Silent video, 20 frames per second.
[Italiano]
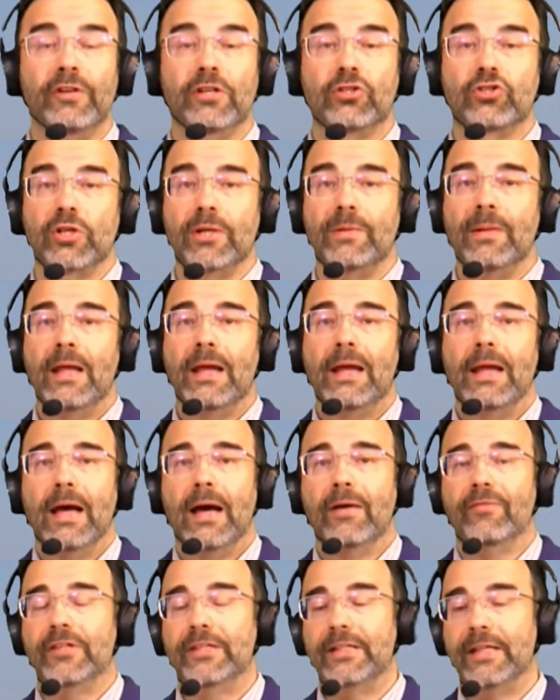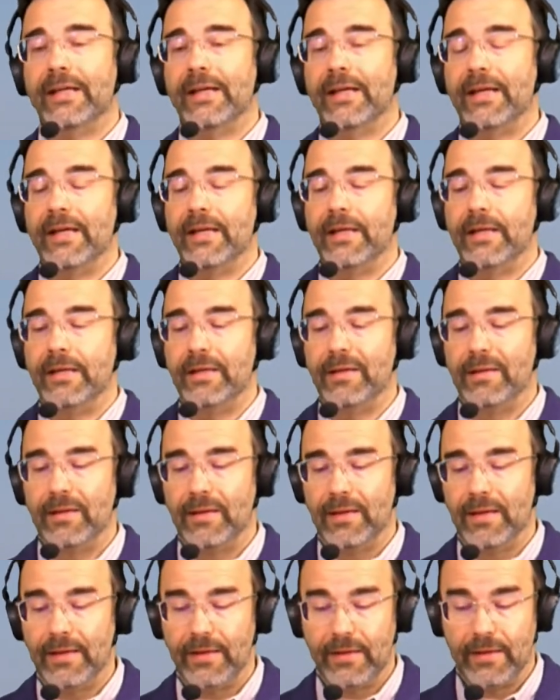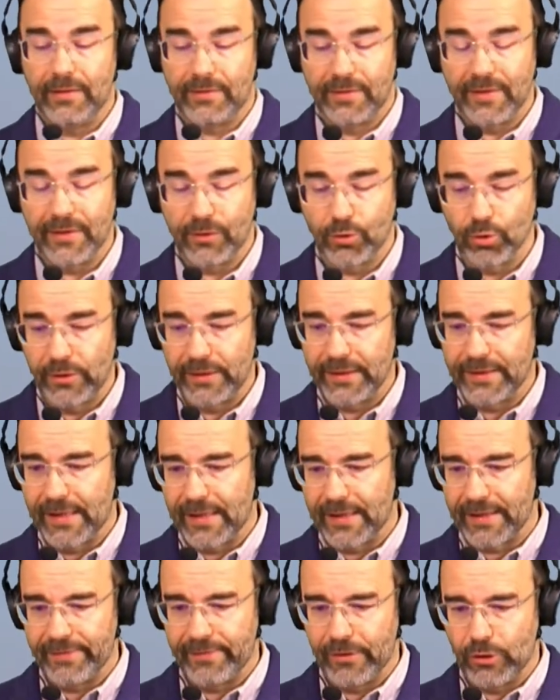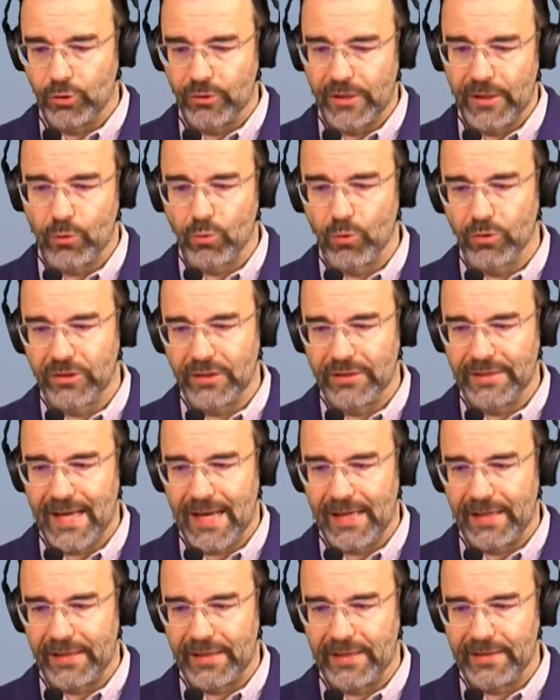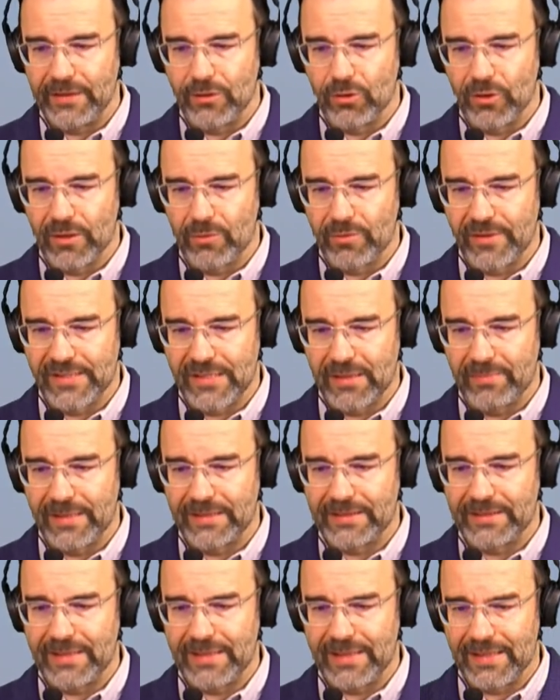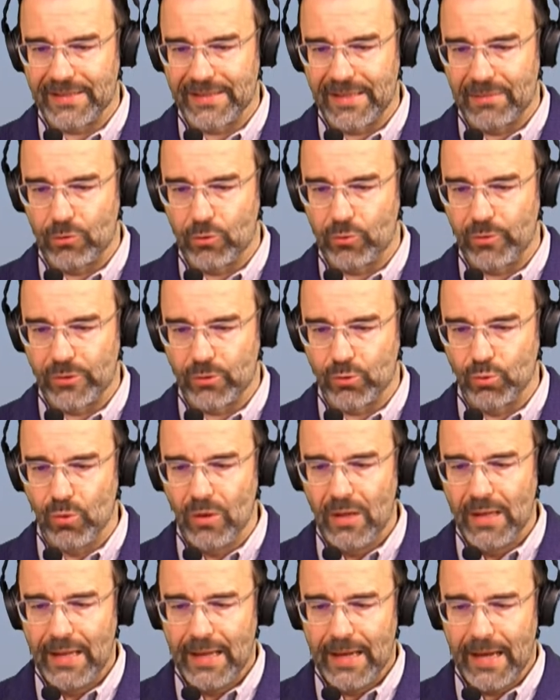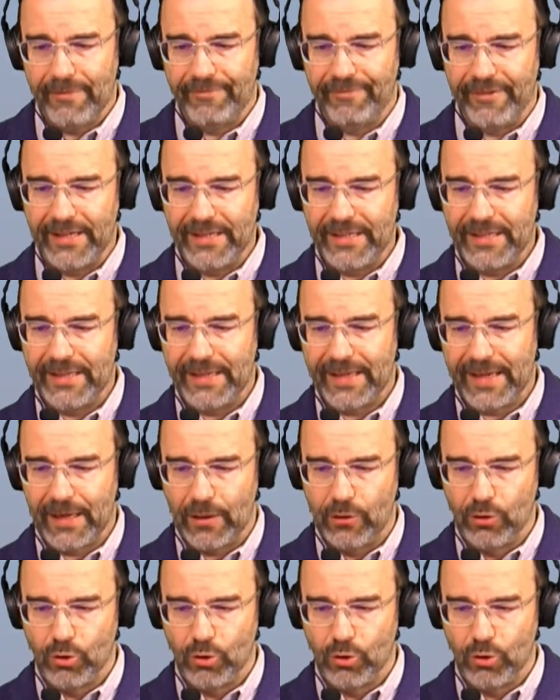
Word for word: invece a vedere le, i titoli che arrivano dai quotidiani in edicola questa mattina, siamo qui su Avvenire,